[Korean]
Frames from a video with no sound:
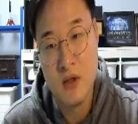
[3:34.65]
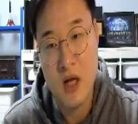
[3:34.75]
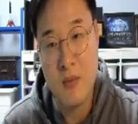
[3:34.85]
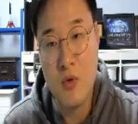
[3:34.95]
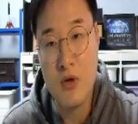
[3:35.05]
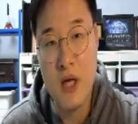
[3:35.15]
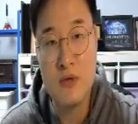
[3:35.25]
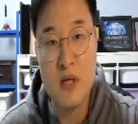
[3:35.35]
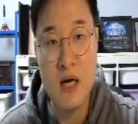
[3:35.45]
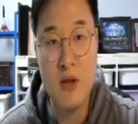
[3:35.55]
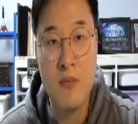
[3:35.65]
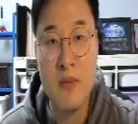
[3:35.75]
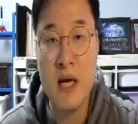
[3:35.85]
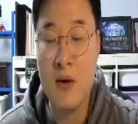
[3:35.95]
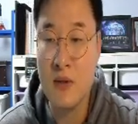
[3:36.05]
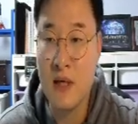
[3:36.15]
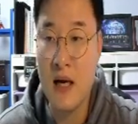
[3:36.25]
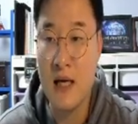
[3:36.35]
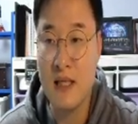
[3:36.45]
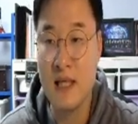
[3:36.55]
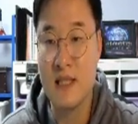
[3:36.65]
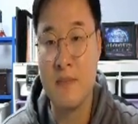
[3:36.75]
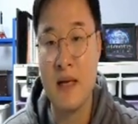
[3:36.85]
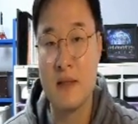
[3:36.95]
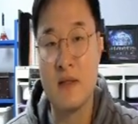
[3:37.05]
아무거나 해도 상관없나라고 생각하시겠지만